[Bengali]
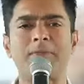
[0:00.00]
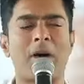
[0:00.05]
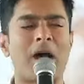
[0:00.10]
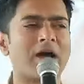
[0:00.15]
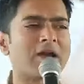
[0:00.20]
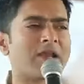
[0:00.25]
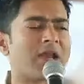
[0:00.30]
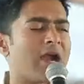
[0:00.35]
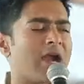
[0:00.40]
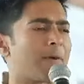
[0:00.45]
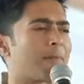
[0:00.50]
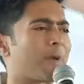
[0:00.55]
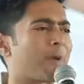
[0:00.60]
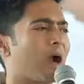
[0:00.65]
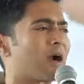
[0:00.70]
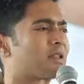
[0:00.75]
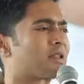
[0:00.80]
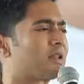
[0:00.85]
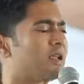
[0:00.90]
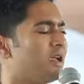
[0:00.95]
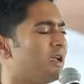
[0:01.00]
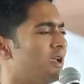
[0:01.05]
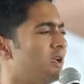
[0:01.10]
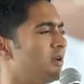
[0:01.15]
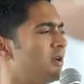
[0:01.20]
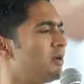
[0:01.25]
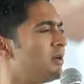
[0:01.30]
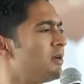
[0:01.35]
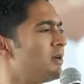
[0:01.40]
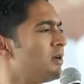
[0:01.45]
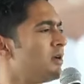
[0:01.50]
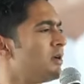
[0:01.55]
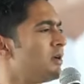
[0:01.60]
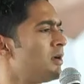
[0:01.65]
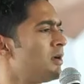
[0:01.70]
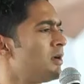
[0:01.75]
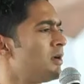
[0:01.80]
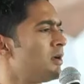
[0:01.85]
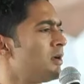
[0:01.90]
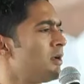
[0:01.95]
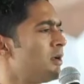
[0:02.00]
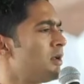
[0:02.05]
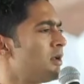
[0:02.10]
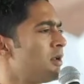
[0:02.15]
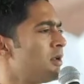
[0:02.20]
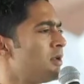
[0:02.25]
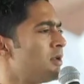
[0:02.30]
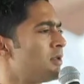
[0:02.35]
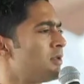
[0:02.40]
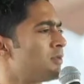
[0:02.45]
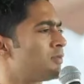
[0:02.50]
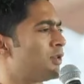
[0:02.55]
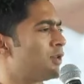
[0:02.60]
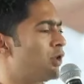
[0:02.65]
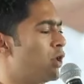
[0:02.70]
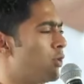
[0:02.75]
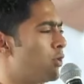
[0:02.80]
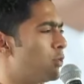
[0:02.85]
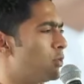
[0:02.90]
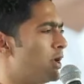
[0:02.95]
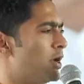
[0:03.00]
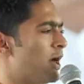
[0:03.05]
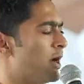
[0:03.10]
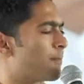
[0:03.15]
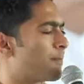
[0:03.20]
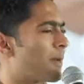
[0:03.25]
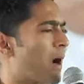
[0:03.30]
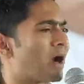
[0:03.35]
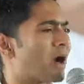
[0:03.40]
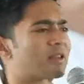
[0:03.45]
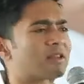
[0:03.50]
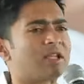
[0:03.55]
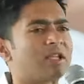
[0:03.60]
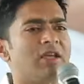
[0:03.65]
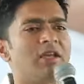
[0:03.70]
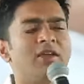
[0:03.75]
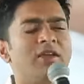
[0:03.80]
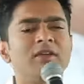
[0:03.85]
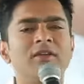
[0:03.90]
বাংলার প্রার্থী তৃণমূলের প্রার্থী